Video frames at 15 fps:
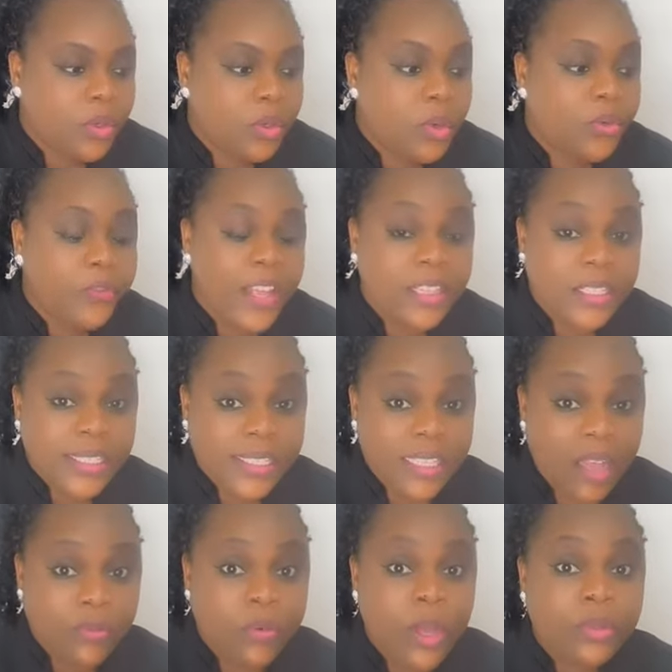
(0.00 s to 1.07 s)
Le fait de
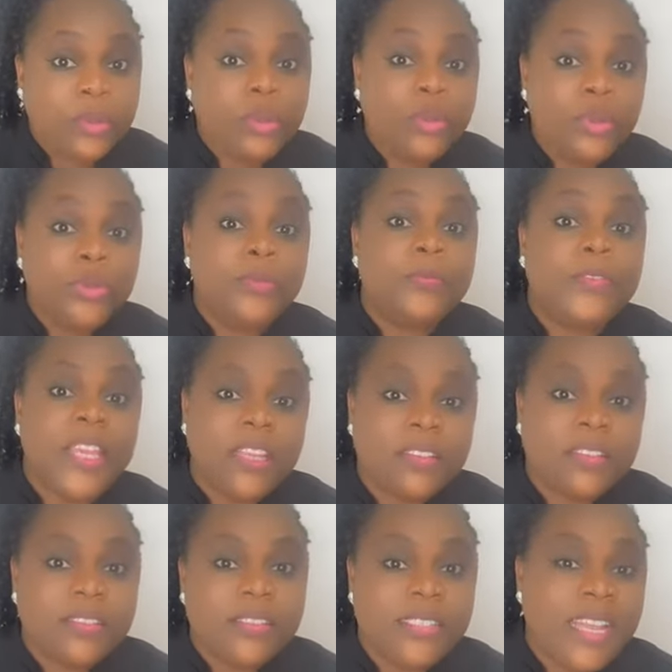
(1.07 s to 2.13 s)
savoir d'où tu viens,
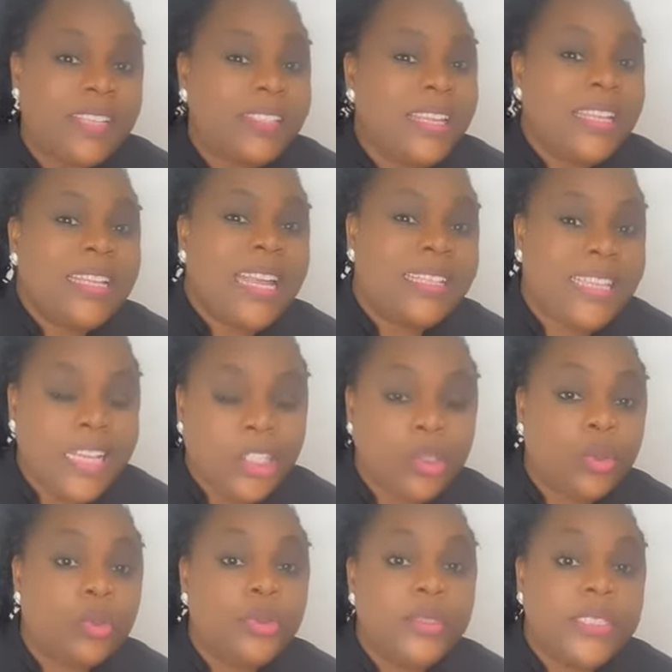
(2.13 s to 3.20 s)
ça c'est un adage
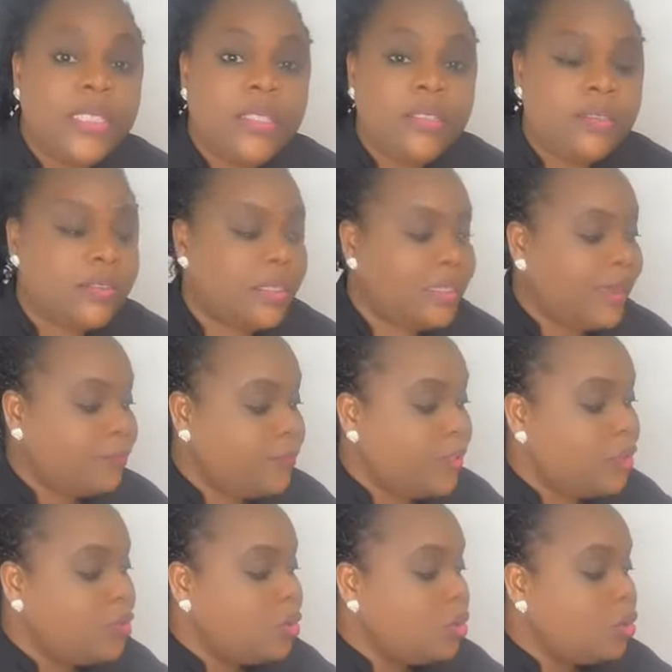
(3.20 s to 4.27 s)
qu'on le dit dans la
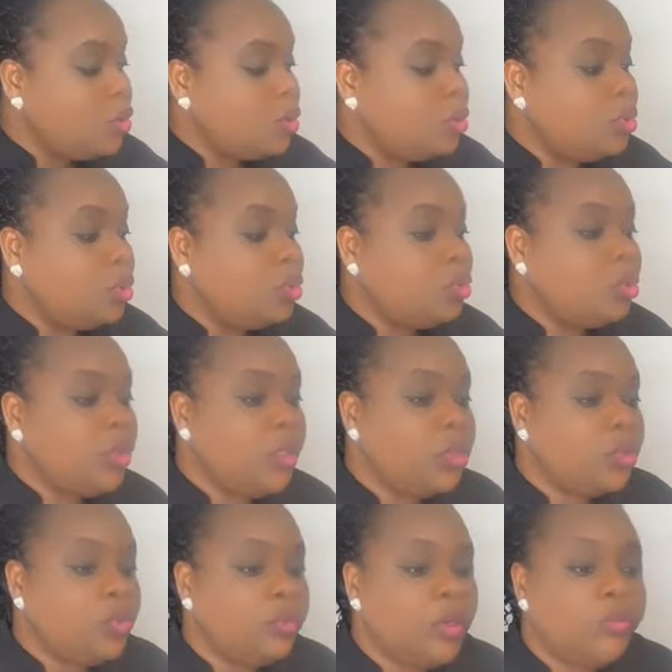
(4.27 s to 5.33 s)
vie de tous les
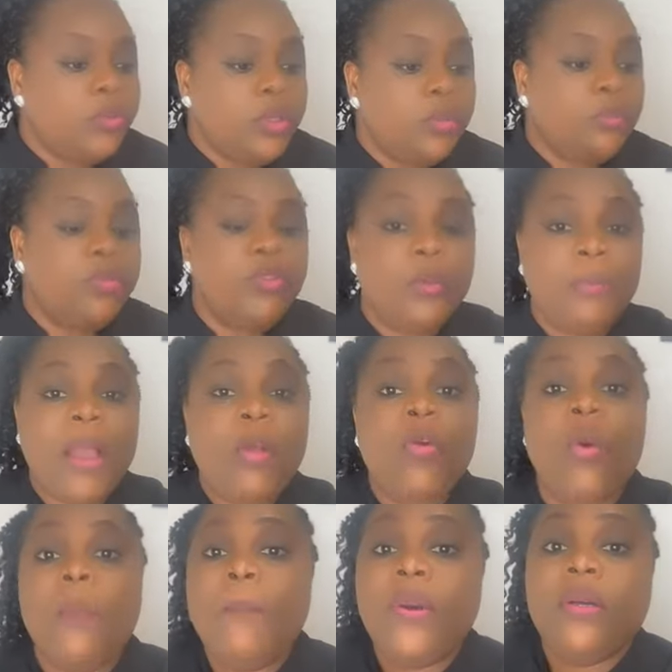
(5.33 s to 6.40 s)
jours, mais vous ne pouvez pas
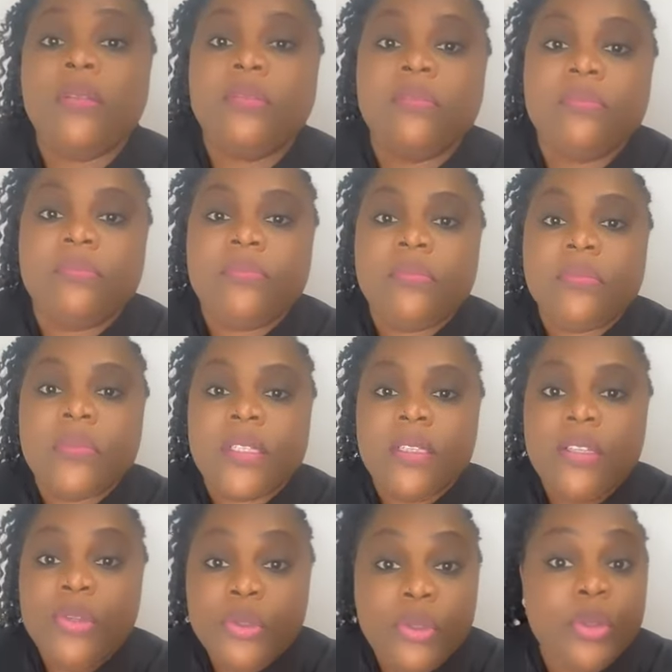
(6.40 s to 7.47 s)
comprendre
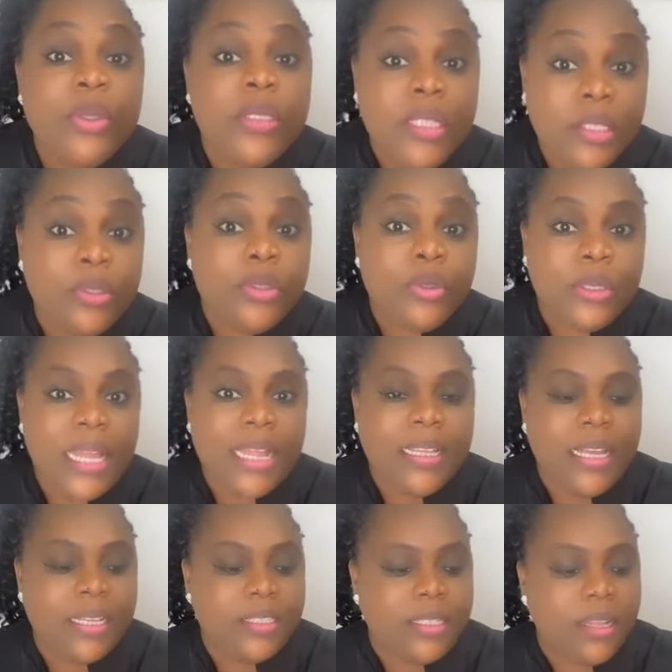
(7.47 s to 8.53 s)
l'utilité de cet
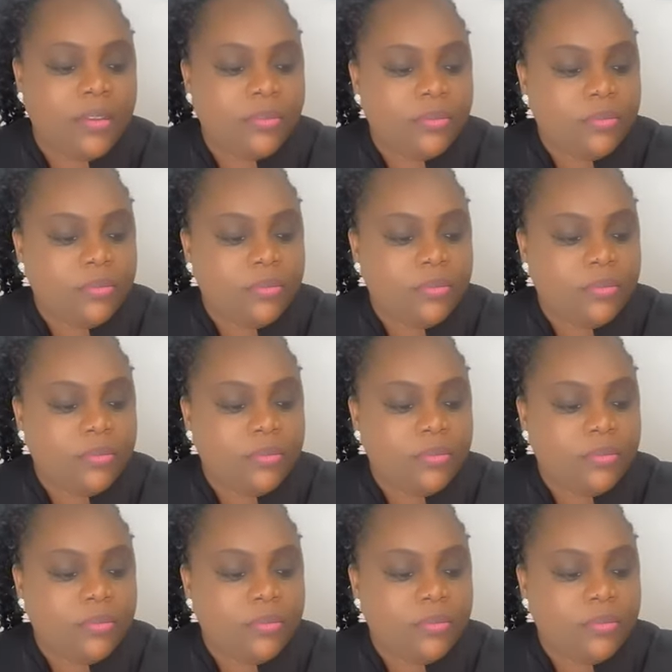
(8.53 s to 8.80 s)
adage-là.